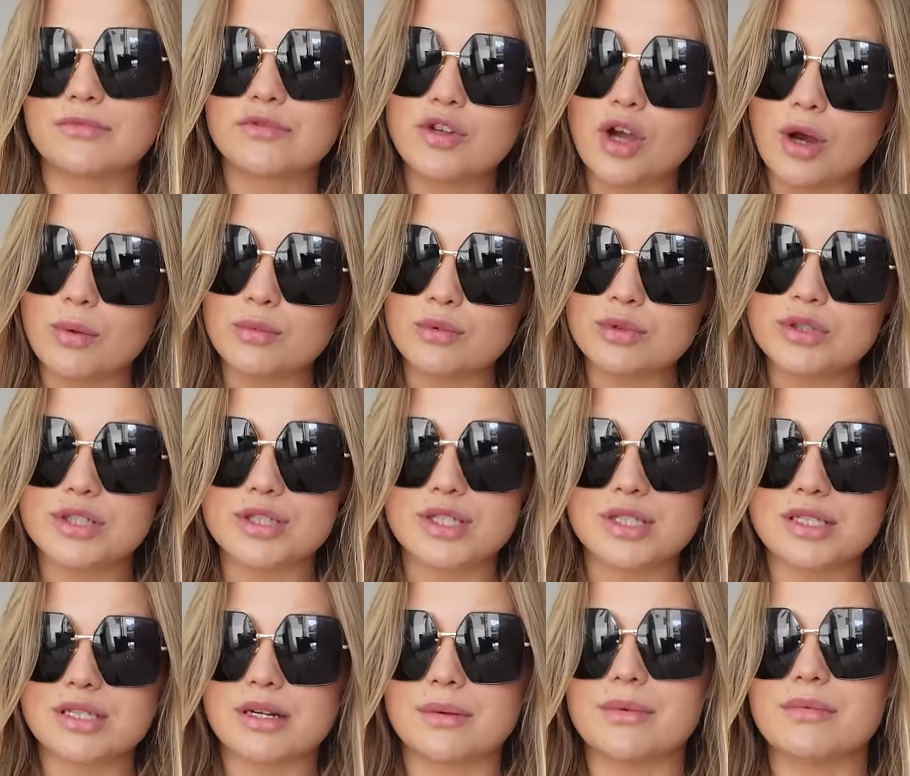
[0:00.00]
w domu, czy coś
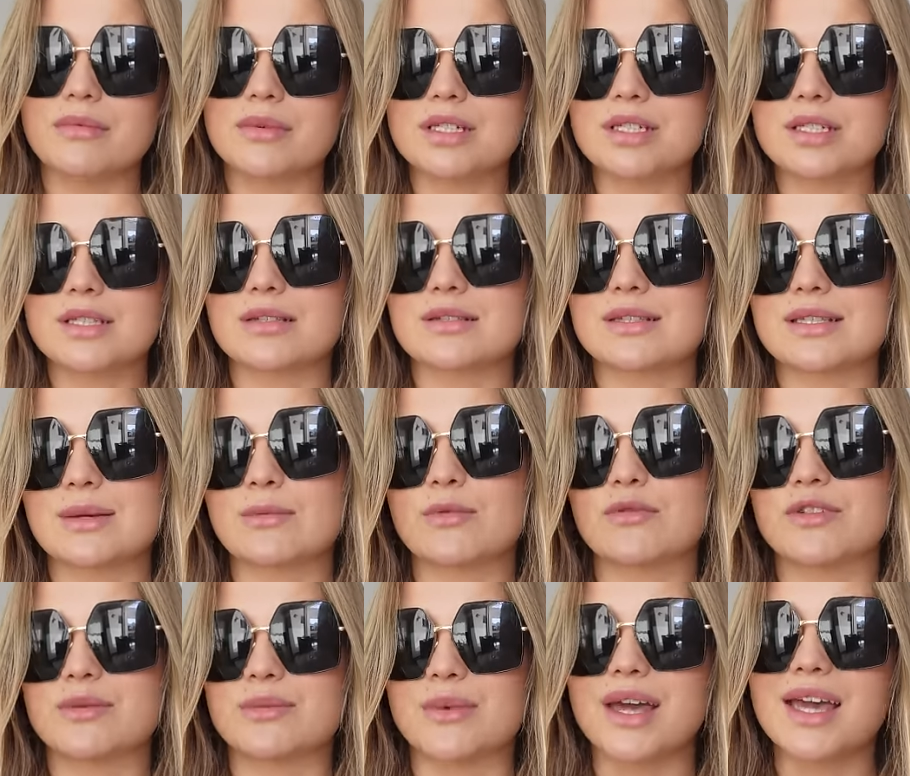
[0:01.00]
zrobimy, czy coś
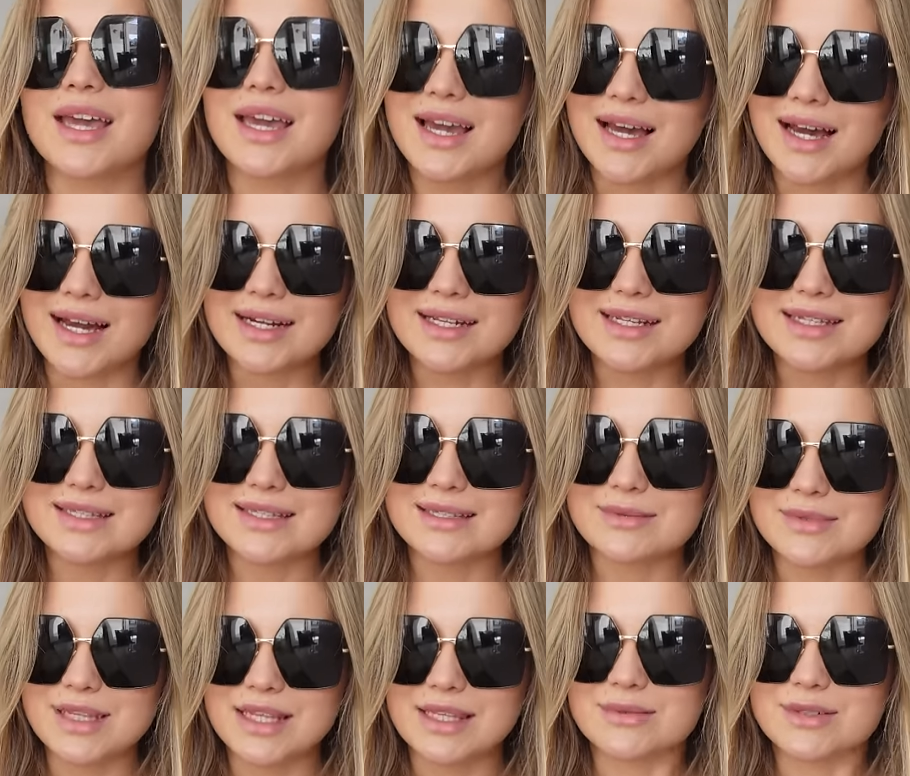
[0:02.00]
zamówimy. Ale
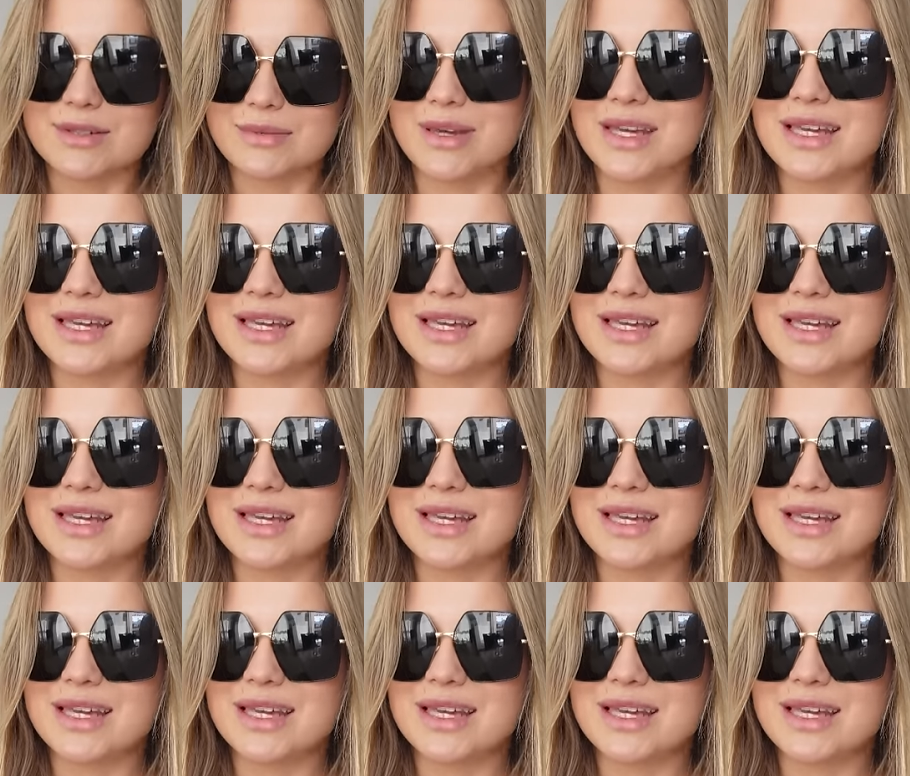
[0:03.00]
jestem za tym, żeby